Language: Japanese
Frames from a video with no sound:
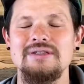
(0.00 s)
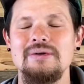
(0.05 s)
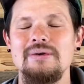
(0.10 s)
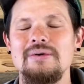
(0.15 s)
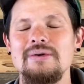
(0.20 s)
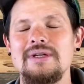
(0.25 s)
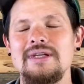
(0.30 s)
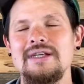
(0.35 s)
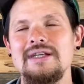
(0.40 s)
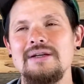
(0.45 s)

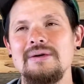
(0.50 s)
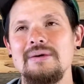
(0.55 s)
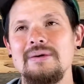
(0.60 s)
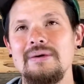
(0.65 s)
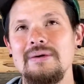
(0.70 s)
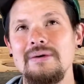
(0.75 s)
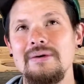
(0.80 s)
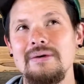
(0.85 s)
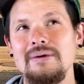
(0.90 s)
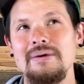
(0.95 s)
大きい
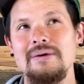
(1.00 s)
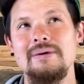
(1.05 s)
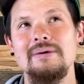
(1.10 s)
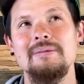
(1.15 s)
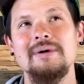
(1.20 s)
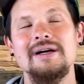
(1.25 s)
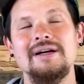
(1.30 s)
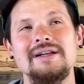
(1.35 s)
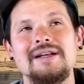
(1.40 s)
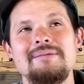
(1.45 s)
大
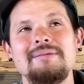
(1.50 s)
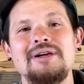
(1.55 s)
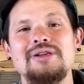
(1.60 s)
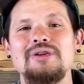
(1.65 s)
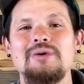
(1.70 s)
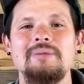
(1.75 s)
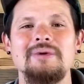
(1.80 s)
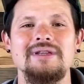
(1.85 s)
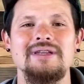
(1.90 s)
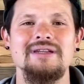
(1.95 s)
まかなま
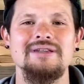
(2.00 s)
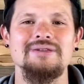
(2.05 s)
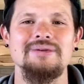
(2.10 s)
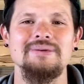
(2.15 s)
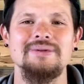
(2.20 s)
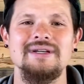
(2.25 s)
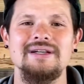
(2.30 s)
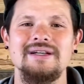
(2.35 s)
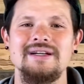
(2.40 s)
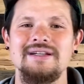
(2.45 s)
とめってそ
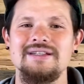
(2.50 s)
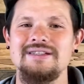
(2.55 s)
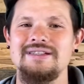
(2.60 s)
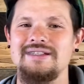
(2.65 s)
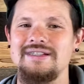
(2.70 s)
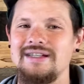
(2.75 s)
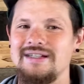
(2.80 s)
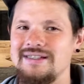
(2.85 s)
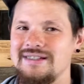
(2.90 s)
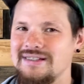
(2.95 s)
んな感じ
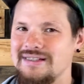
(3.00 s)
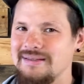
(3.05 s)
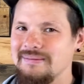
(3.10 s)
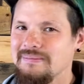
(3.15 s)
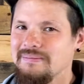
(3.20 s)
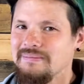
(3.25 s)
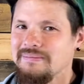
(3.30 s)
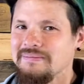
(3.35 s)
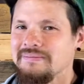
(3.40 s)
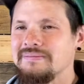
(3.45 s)
で
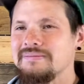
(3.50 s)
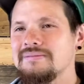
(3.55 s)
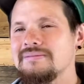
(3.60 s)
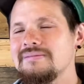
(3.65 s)
す。